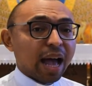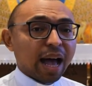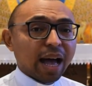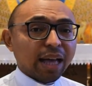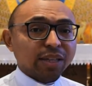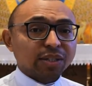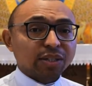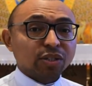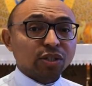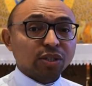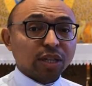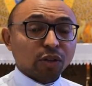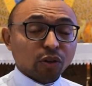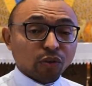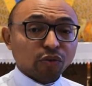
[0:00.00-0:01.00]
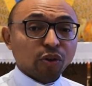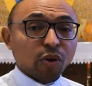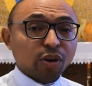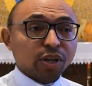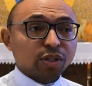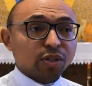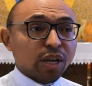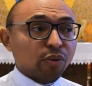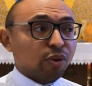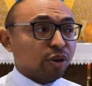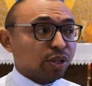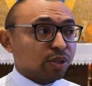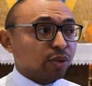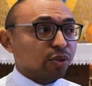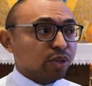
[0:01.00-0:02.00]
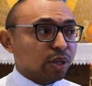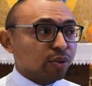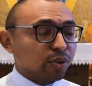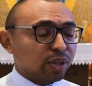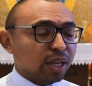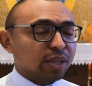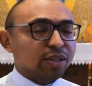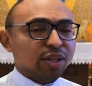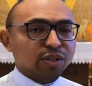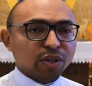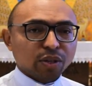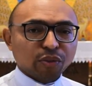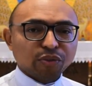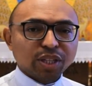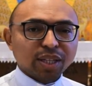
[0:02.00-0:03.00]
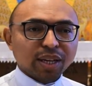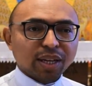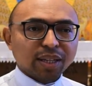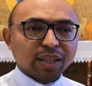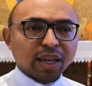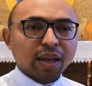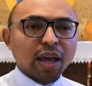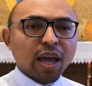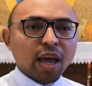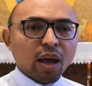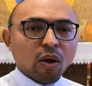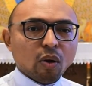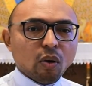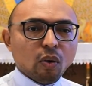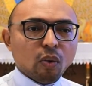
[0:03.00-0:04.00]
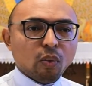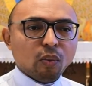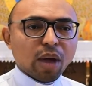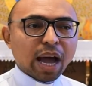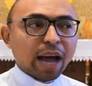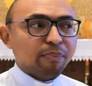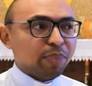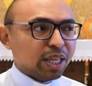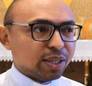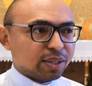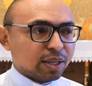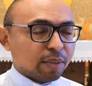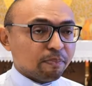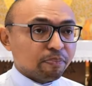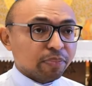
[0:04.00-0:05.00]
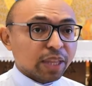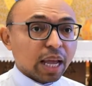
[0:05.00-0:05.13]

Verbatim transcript: às 19 horas, né, com a oração do Santo Terço e às 19h30 com a missa.